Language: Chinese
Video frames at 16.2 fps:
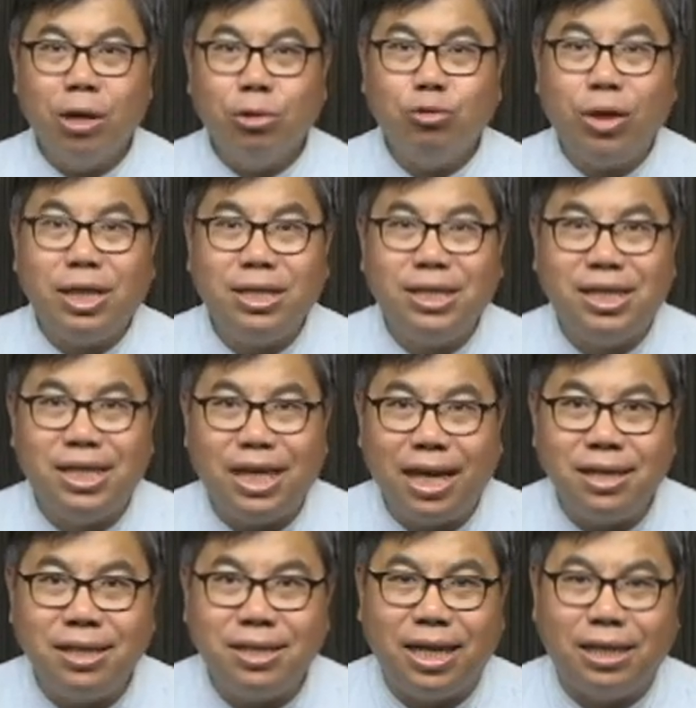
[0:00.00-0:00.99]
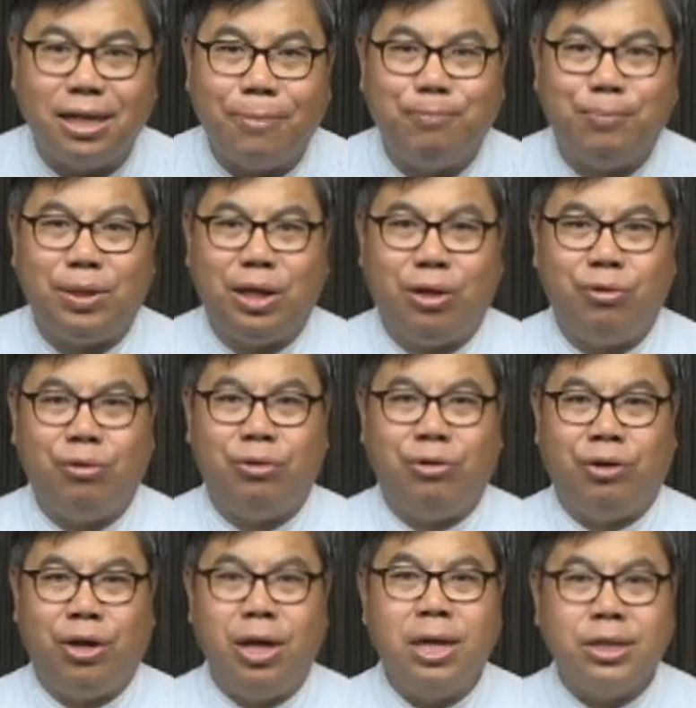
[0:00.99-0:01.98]
最浅显的比
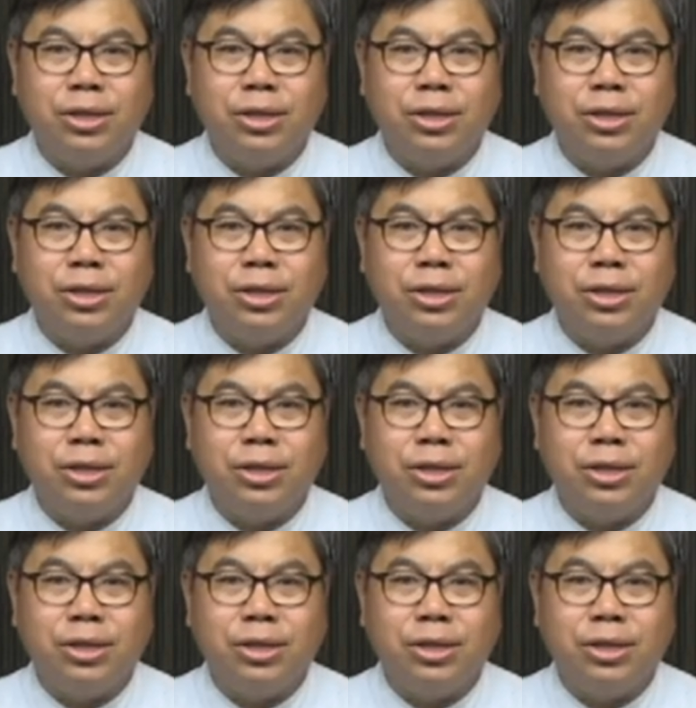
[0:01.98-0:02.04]
喻，